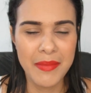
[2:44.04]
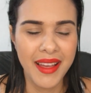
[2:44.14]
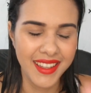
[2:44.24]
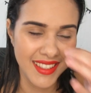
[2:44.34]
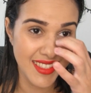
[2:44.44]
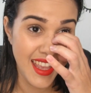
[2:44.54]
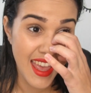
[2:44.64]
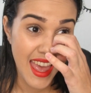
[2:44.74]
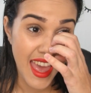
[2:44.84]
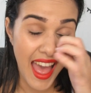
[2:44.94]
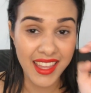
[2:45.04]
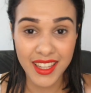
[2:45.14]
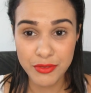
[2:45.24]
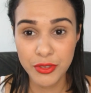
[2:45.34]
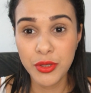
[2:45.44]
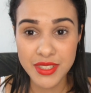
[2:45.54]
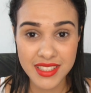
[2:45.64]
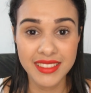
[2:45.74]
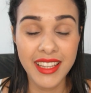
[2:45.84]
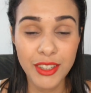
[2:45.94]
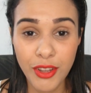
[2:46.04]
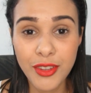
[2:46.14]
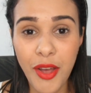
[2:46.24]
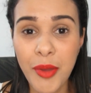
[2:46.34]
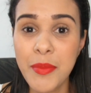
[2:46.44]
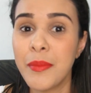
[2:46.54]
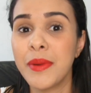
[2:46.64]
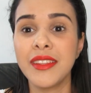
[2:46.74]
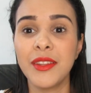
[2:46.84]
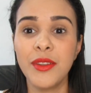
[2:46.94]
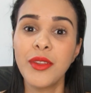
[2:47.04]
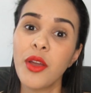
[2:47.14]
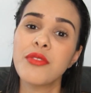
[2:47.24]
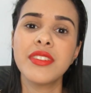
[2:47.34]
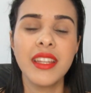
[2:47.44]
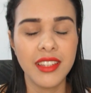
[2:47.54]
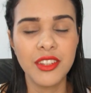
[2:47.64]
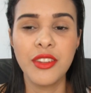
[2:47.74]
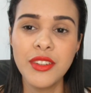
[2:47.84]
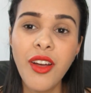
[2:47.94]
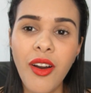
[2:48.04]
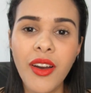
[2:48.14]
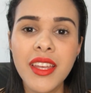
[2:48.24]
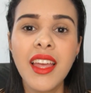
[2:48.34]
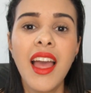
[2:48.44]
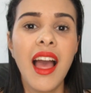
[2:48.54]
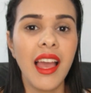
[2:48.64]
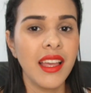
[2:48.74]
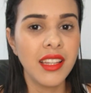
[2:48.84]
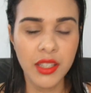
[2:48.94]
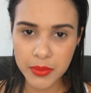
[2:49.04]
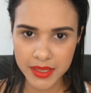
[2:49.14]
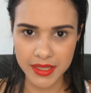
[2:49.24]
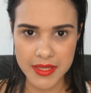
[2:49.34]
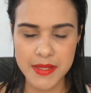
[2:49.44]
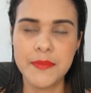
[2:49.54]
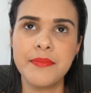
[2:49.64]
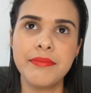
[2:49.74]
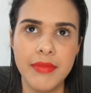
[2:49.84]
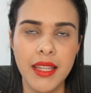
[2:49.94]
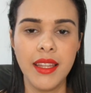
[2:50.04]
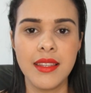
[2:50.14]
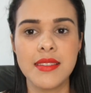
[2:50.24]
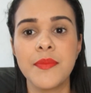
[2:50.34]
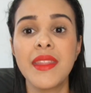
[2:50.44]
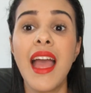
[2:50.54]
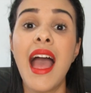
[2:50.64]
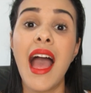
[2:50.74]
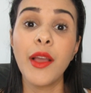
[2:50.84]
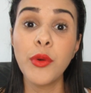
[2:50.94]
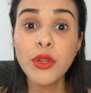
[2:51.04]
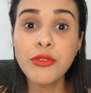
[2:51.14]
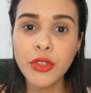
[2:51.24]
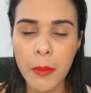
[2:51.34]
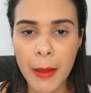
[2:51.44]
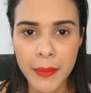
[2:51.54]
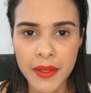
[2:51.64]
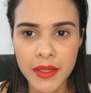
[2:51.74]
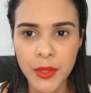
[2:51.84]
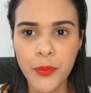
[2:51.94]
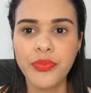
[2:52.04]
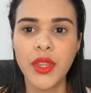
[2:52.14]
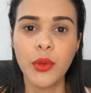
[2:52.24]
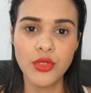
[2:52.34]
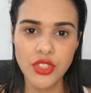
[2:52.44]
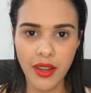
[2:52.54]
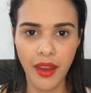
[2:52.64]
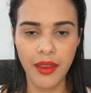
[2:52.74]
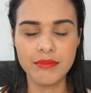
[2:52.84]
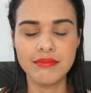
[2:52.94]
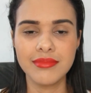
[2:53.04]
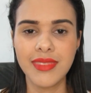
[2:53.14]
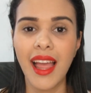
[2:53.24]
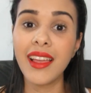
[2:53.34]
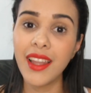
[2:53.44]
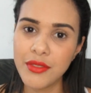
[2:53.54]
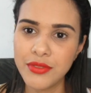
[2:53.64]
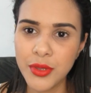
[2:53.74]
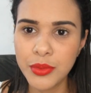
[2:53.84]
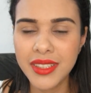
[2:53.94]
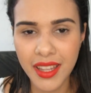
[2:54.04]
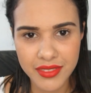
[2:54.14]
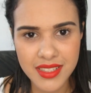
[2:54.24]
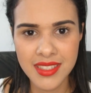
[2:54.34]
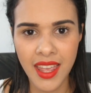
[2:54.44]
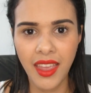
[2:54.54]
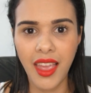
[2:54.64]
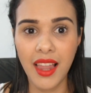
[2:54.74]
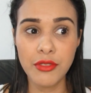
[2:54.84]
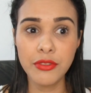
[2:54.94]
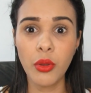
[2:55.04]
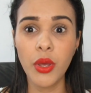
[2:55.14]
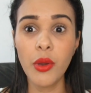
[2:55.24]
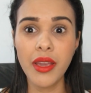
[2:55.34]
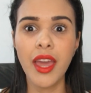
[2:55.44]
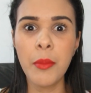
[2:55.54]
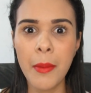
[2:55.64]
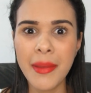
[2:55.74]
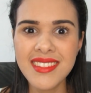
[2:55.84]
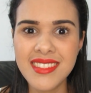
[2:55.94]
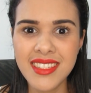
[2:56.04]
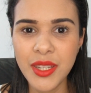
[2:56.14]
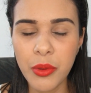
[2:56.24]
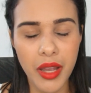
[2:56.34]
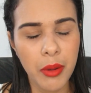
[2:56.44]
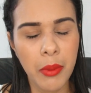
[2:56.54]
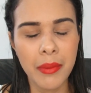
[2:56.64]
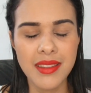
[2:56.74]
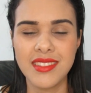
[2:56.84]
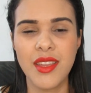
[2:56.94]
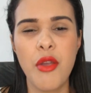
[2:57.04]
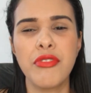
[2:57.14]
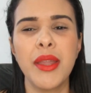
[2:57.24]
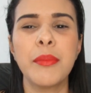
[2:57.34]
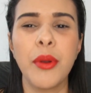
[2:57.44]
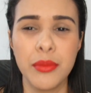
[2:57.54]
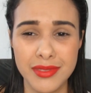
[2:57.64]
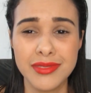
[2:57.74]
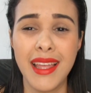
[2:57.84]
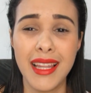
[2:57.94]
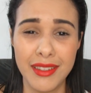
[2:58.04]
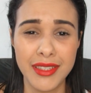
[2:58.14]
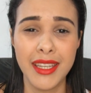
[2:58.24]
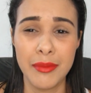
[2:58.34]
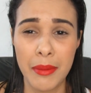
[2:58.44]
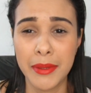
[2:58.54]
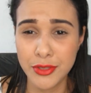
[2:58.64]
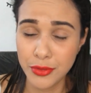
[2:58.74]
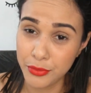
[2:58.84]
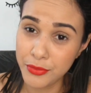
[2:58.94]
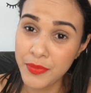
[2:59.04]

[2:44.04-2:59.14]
mais. Aí ela falou assim: tá dodói, mamãe, tá dodói. Eu falei: tá dodói. Aí ela não quis. Beleza. Aí quando eu fui tomar banho, eu tirei. Aí ela viu que tava sem, ela falou: Eu quero mamazinha, eu quero mamazinha. Eu falei: "Então, ela vai querer mamar de novo.